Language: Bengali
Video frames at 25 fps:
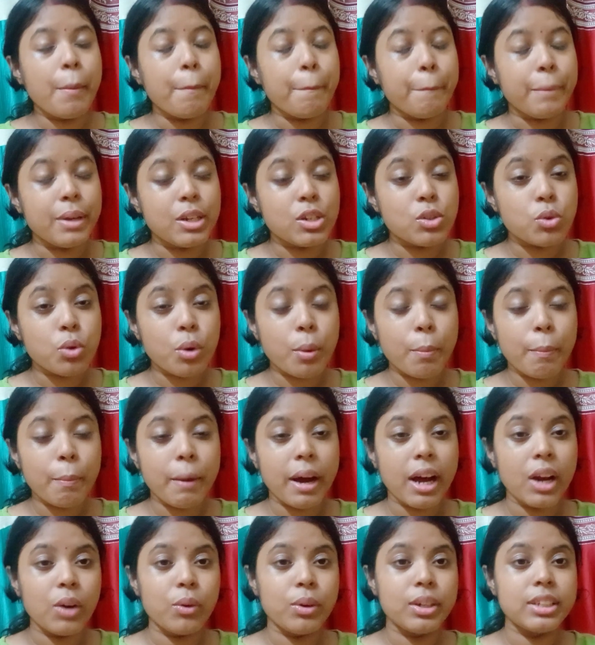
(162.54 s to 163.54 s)
ভীষণ
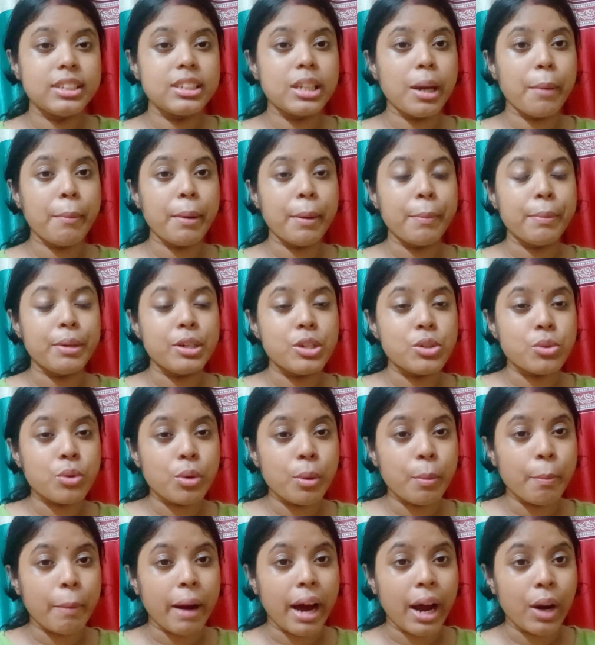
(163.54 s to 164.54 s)
ভালো হয়েছে আমার
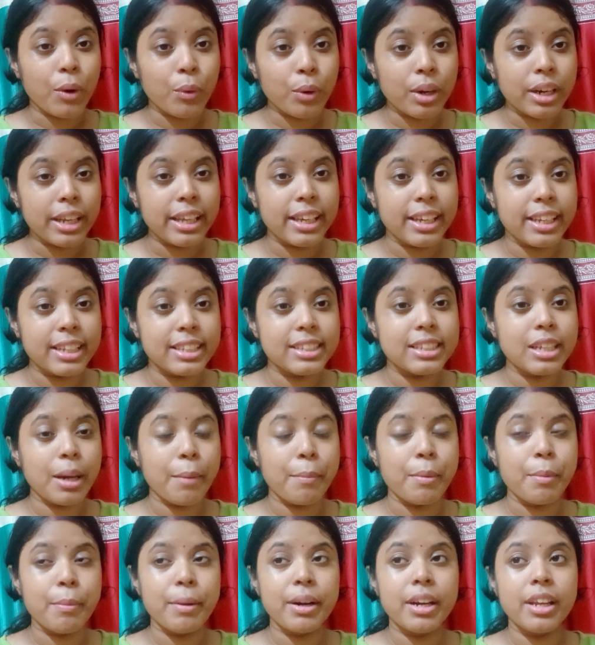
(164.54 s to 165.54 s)
ভীষণ ভালো লেগেছে
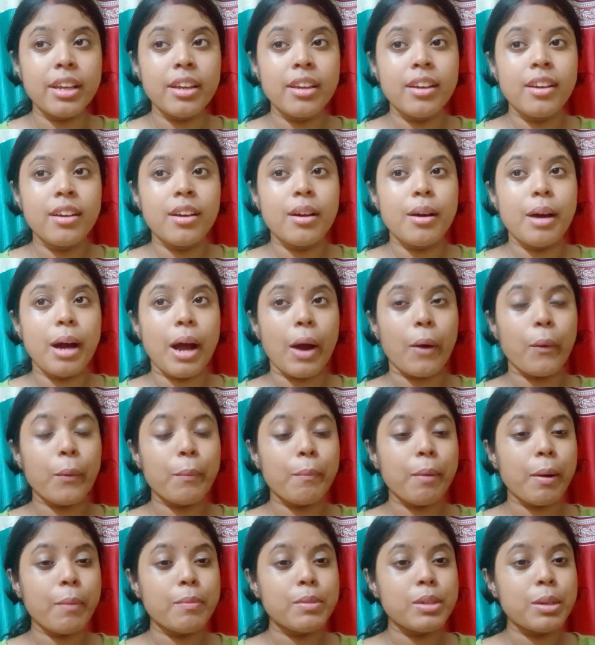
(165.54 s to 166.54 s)
আমি মানে এখন
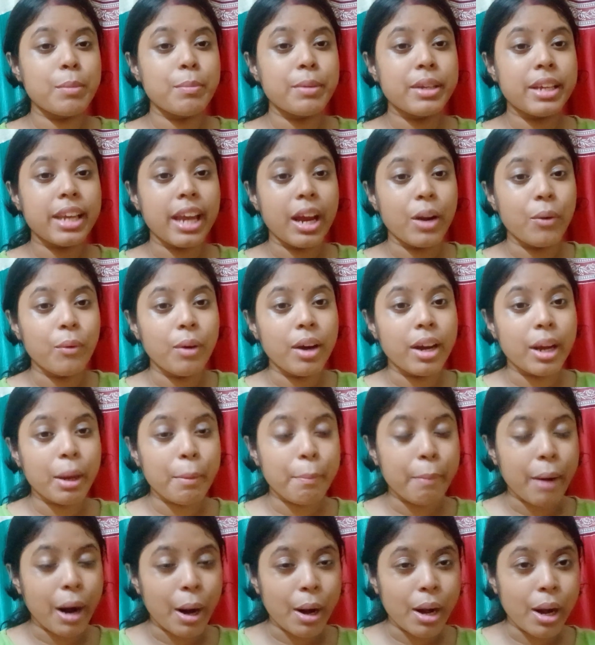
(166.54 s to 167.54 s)
ভাবছি আমি কেন আগে
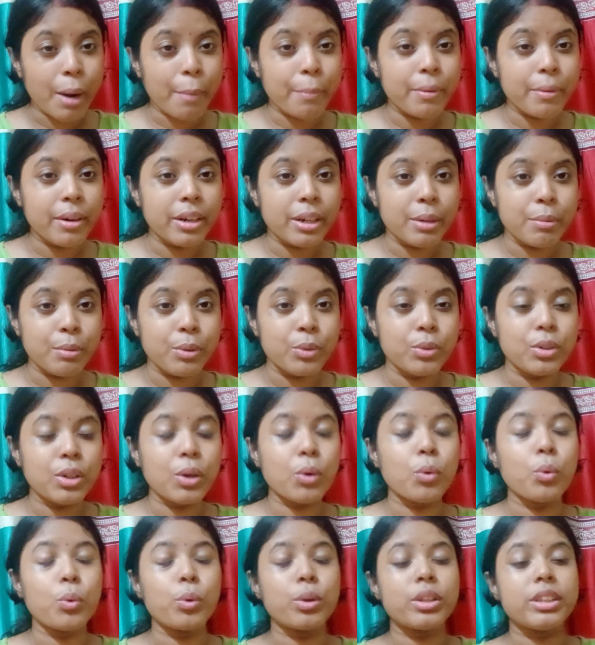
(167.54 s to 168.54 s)
পারলাম না রিভিউটা
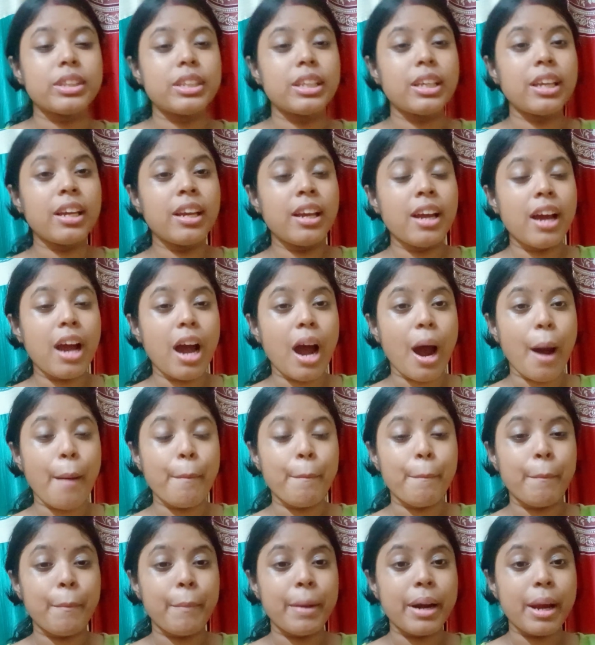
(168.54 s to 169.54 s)
করতে
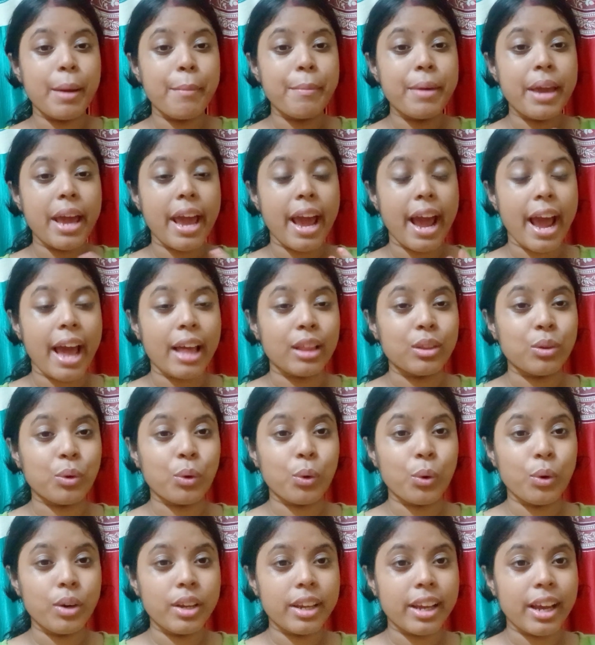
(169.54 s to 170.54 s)
মানে আমি
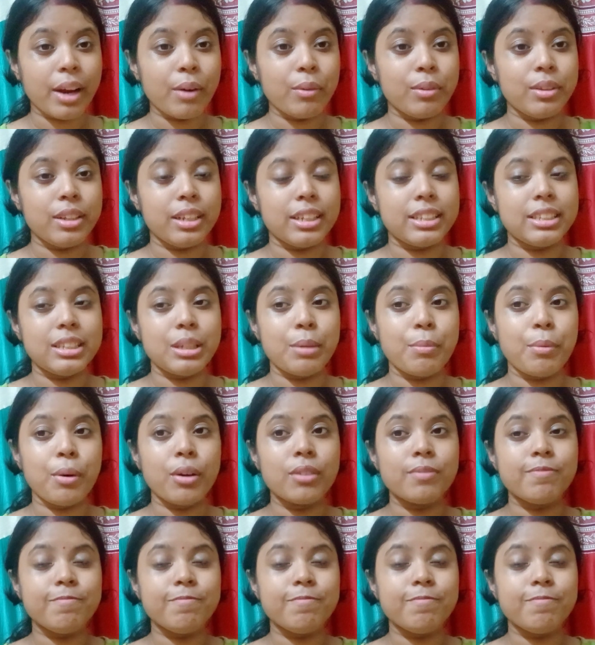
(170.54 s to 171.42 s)
এতক্ষণে কেন দেখছি এবং